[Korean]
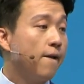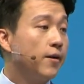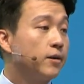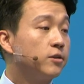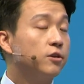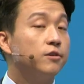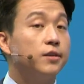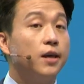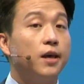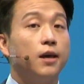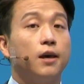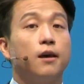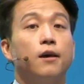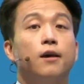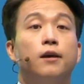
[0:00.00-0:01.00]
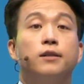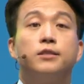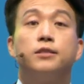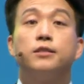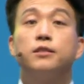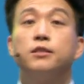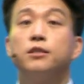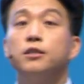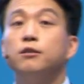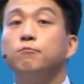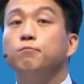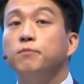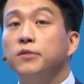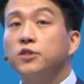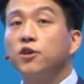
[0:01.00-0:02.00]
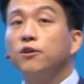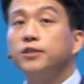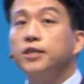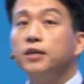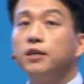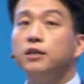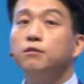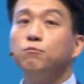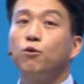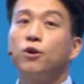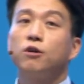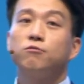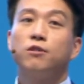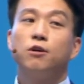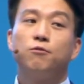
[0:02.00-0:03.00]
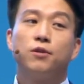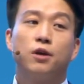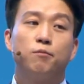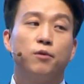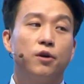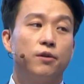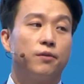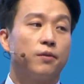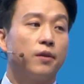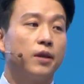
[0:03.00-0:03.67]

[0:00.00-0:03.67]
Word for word: 그런데 지금 저 책에는 뭐라고 나오냐면